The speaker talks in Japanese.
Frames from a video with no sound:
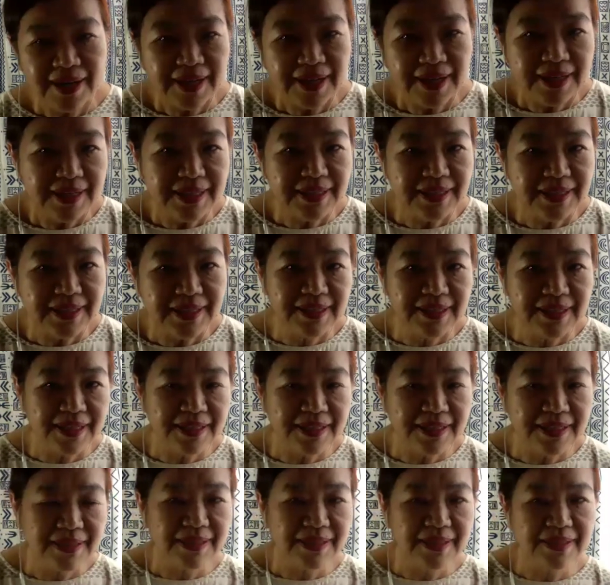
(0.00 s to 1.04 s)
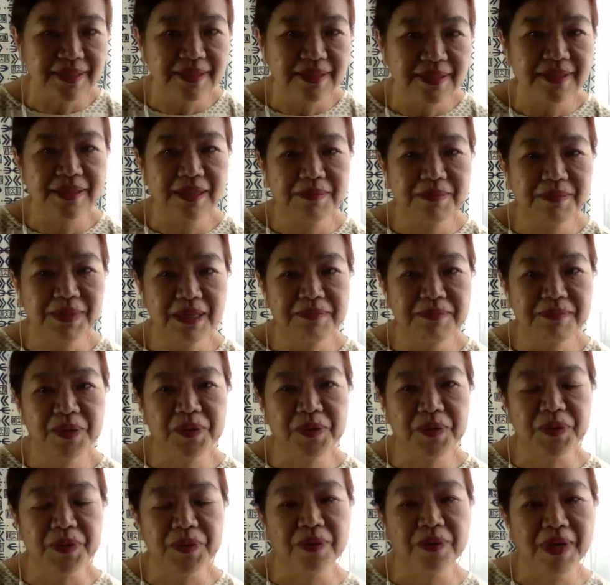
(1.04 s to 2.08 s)
先日たまたまこ
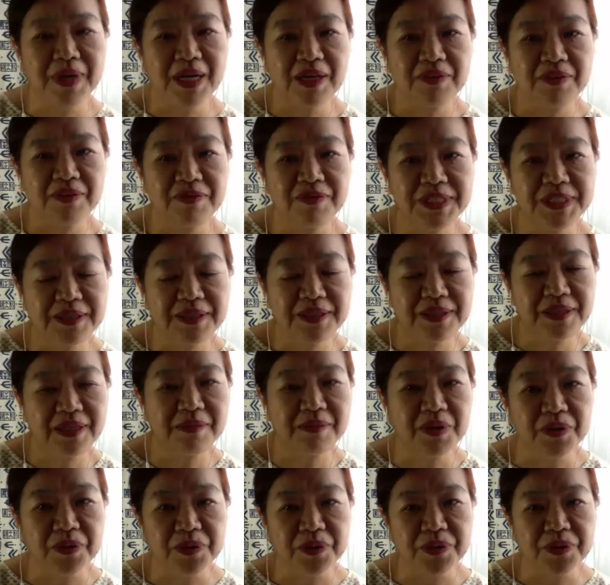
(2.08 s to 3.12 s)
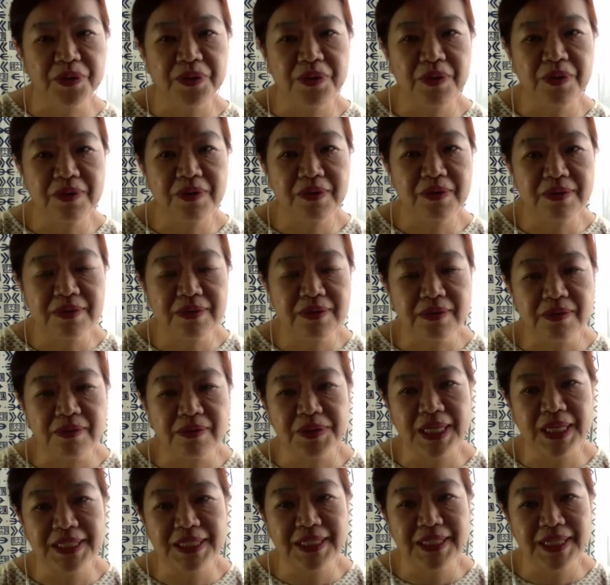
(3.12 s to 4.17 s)
の、まあ、FCT も協力をさ
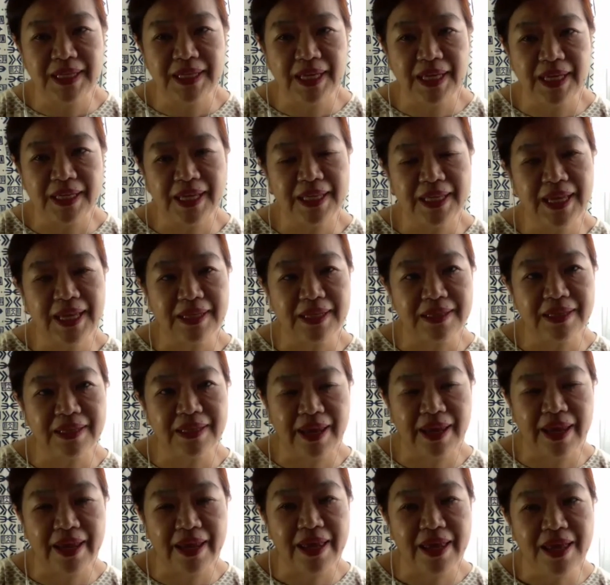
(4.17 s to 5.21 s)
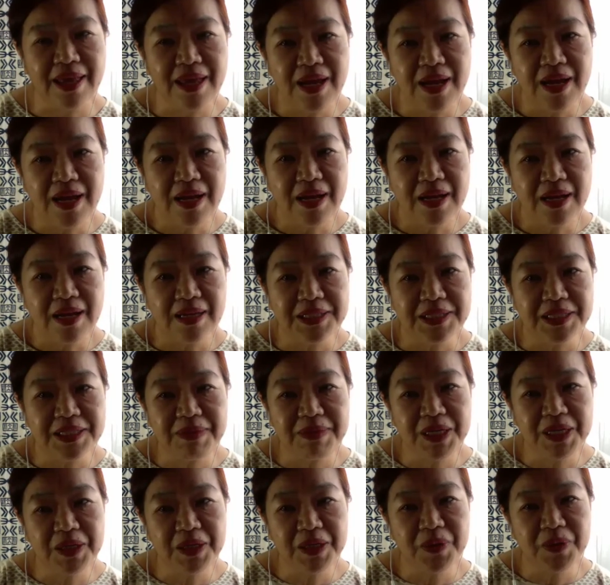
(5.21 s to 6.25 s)
せていただいて、えー、市民
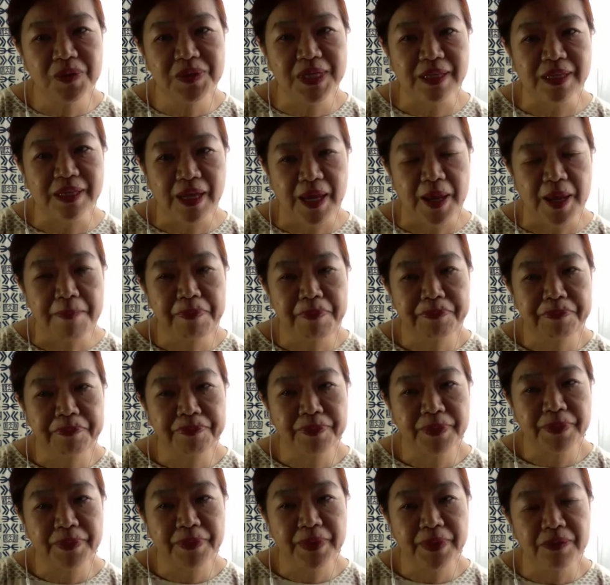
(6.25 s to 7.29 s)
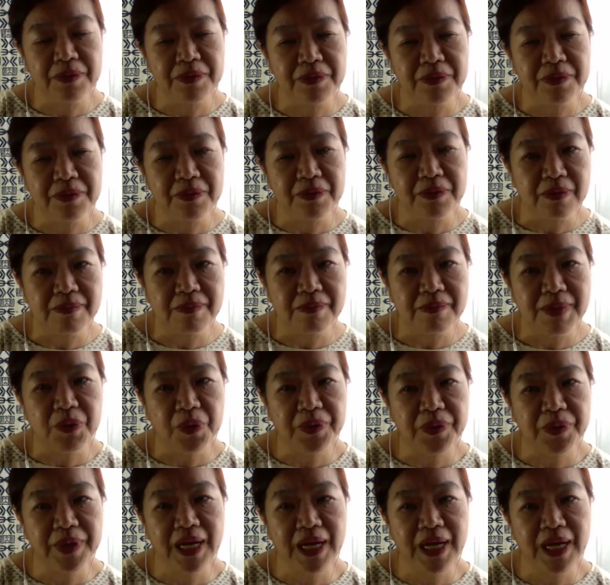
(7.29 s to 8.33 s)
講座でこの、まあ、
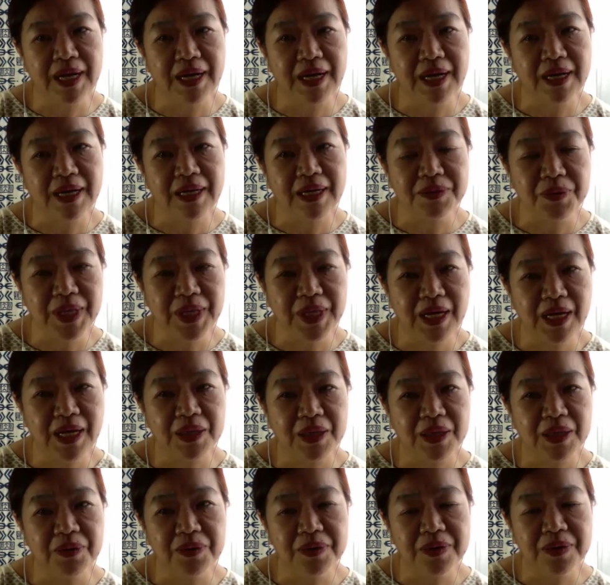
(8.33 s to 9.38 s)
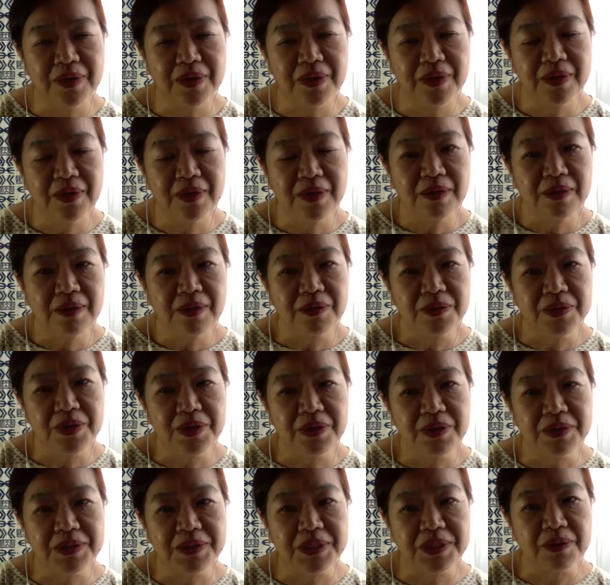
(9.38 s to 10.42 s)
コロナ禍の中の
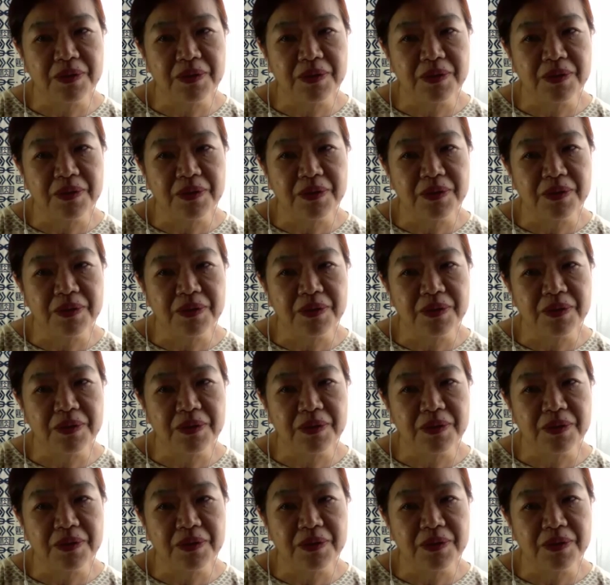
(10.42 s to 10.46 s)
ニュースを